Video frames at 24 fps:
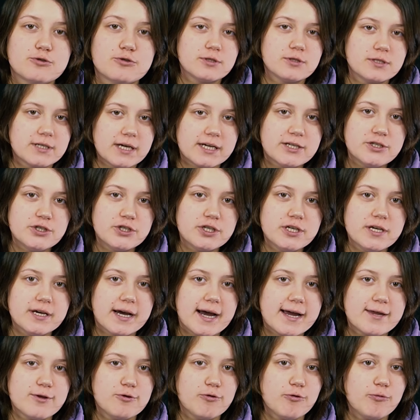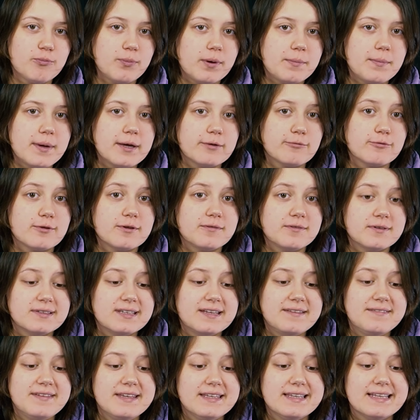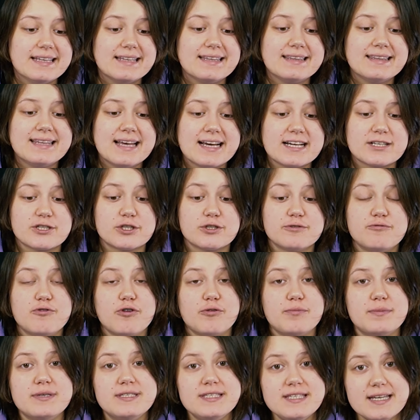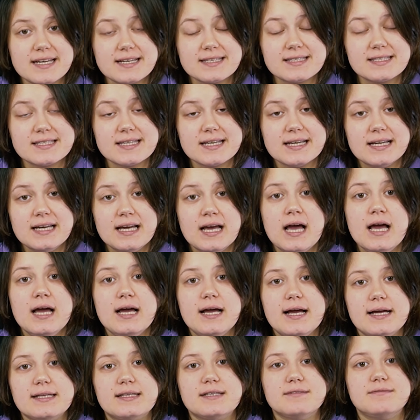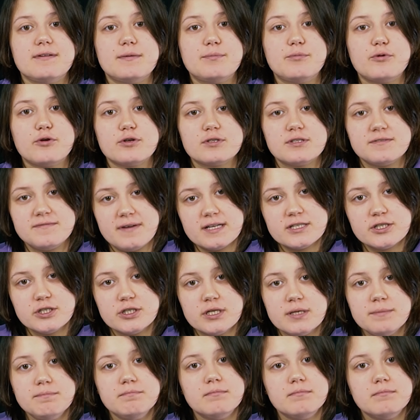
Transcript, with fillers: зрачки ранее упомянутого Давида также в форме сердца, сердца – это вопрос важный,